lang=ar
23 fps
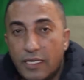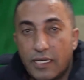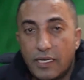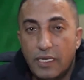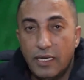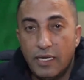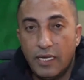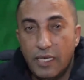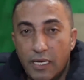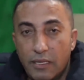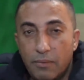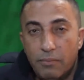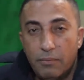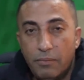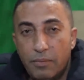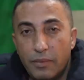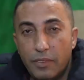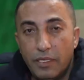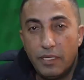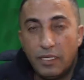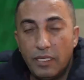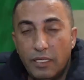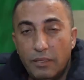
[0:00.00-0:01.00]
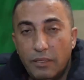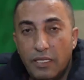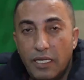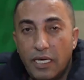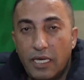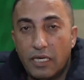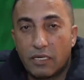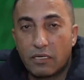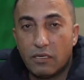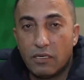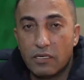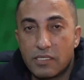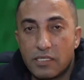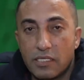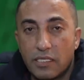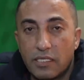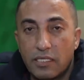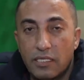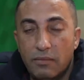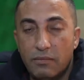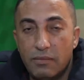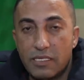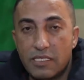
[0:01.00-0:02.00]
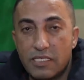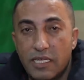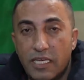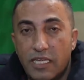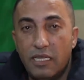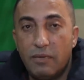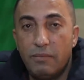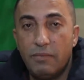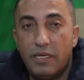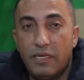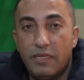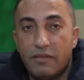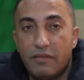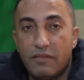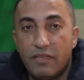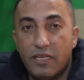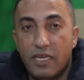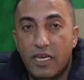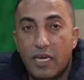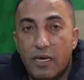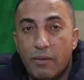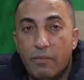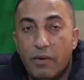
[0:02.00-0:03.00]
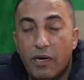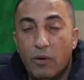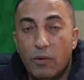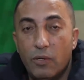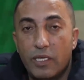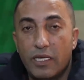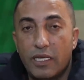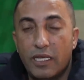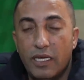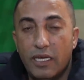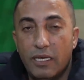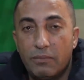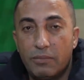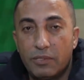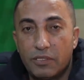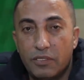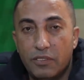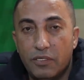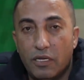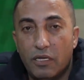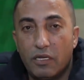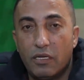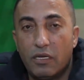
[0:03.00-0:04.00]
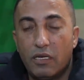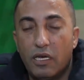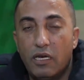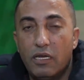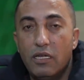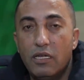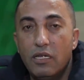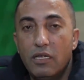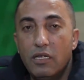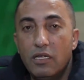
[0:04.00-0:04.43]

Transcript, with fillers: كلاب لحراسة المزارع من الذئاب او الكلاب الضالة